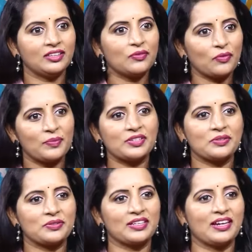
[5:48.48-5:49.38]
ఎంత
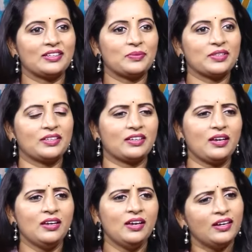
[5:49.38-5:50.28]
ఇన్ఫర్మేషన్ ఉందని
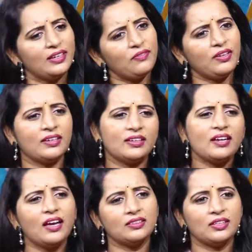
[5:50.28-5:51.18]
అర్థమైందట ఇవి
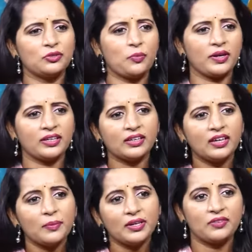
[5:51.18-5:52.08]
ఇంకా దీంతో పాటు
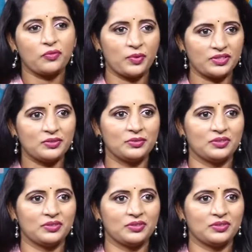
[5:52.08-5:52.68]
ఇంకేమైనా ఇన్ఫర్మేషన్